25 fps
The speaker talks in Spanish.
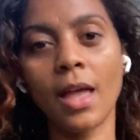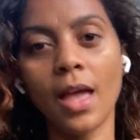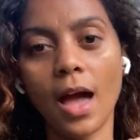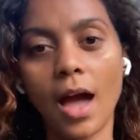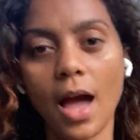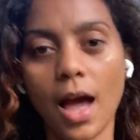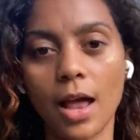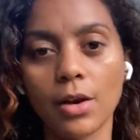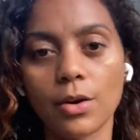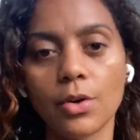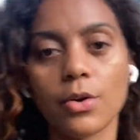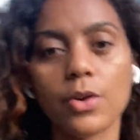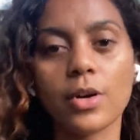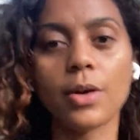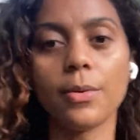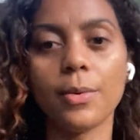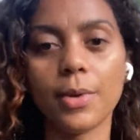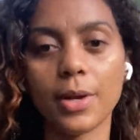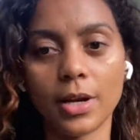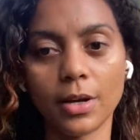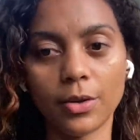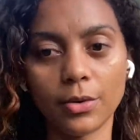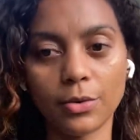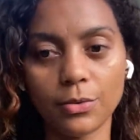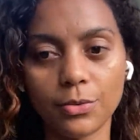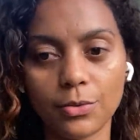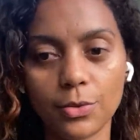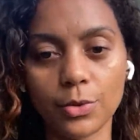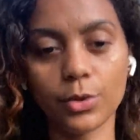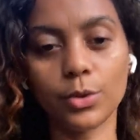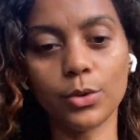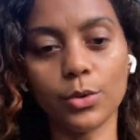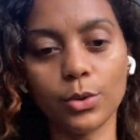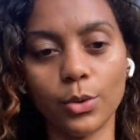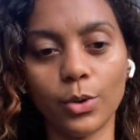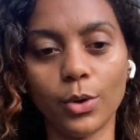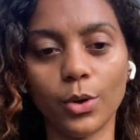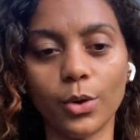algo que viene en un
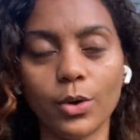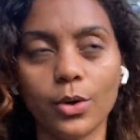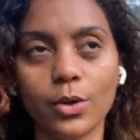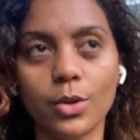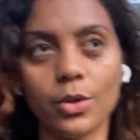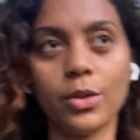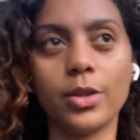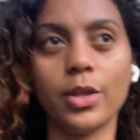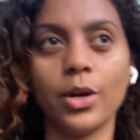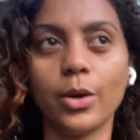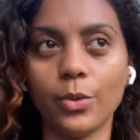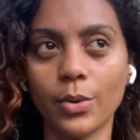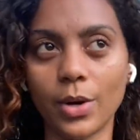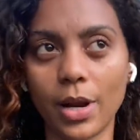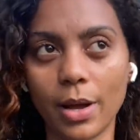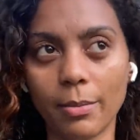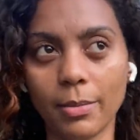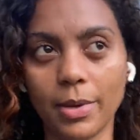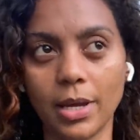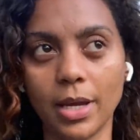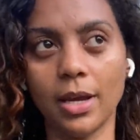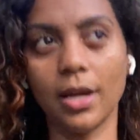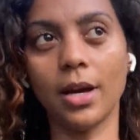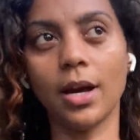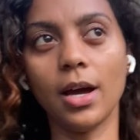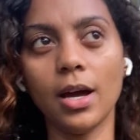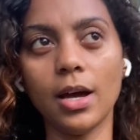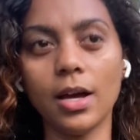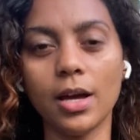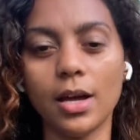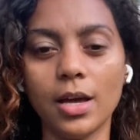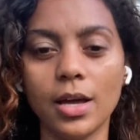futuro de una amiga.